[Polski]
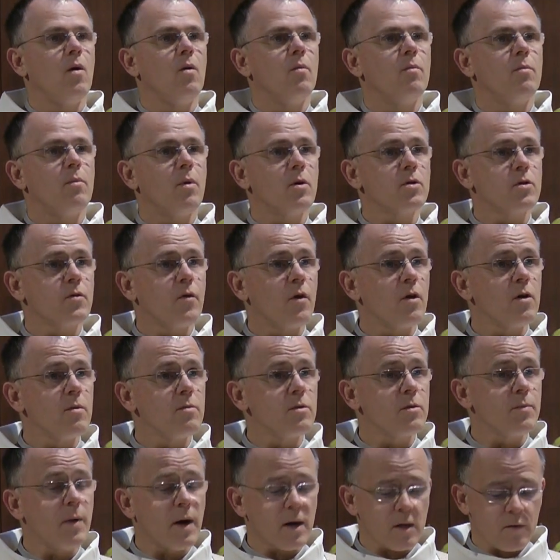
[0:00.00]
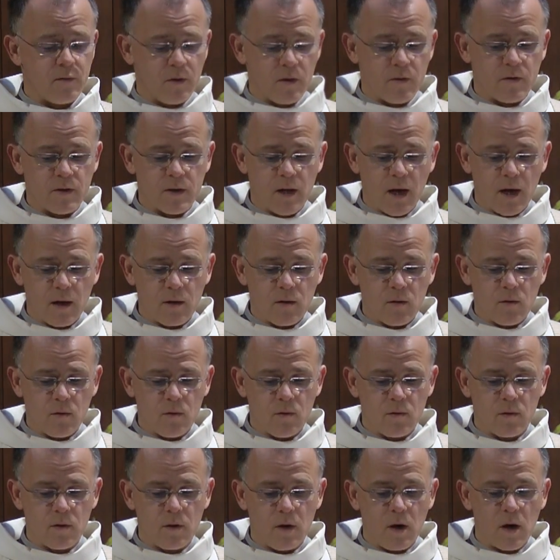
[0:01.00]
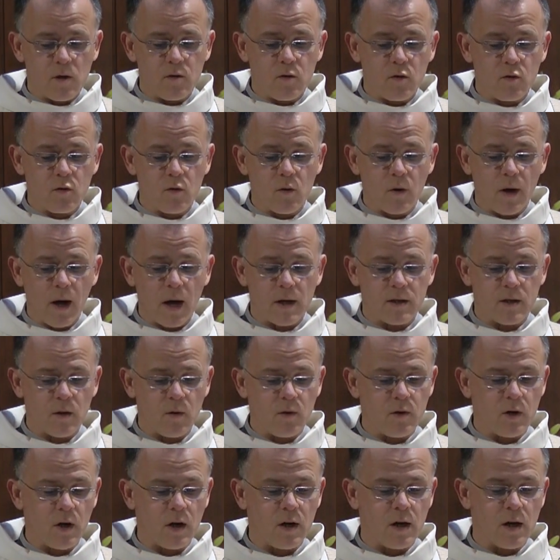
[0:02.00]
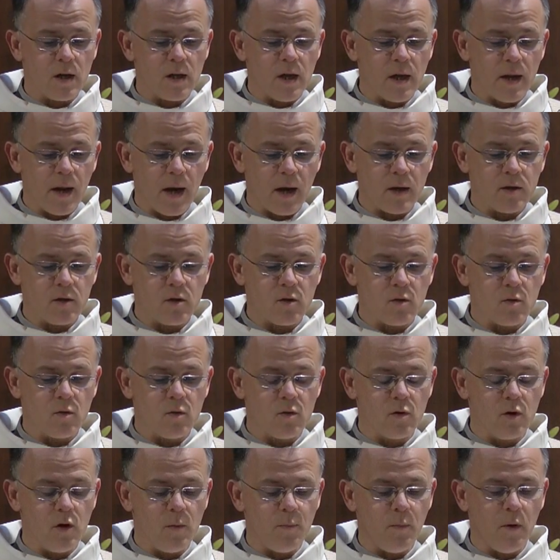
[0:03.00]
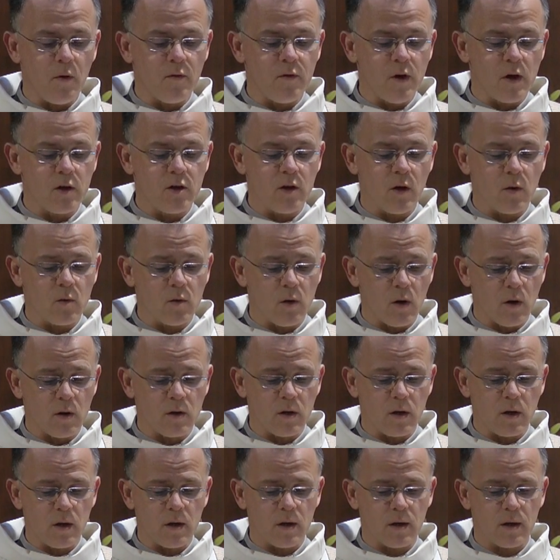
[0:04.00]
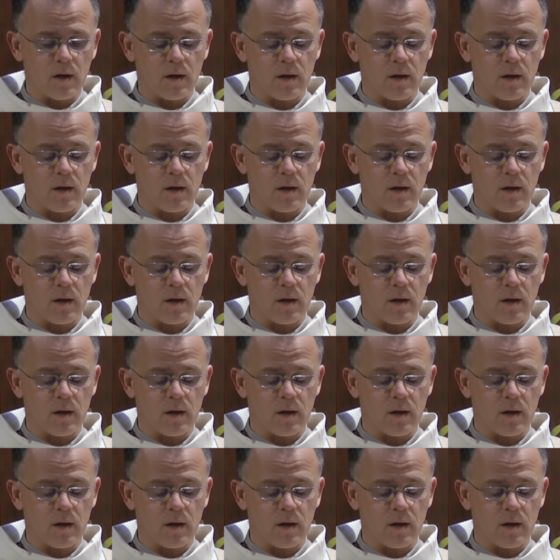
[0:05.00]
Po swoim zmartwychwstaniu Jezus ukazał się jedenastu i powiedział do nich: